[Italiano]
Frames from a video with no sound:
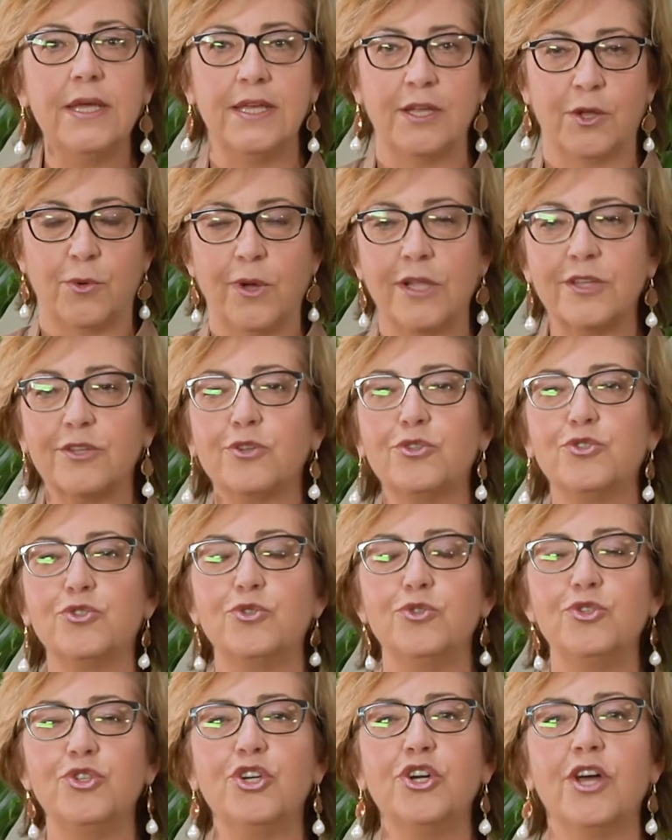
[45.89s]
il 4
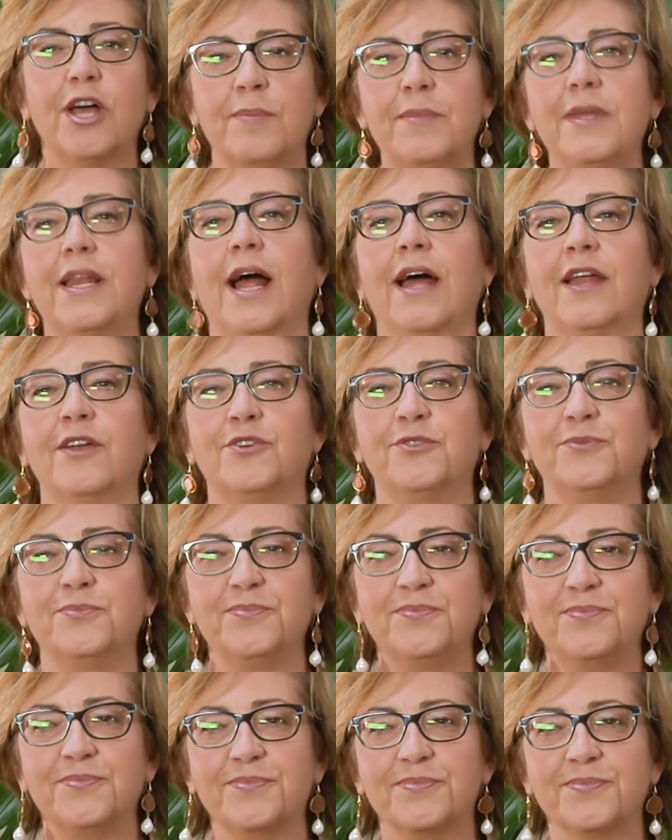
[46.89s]
giugno a Milano.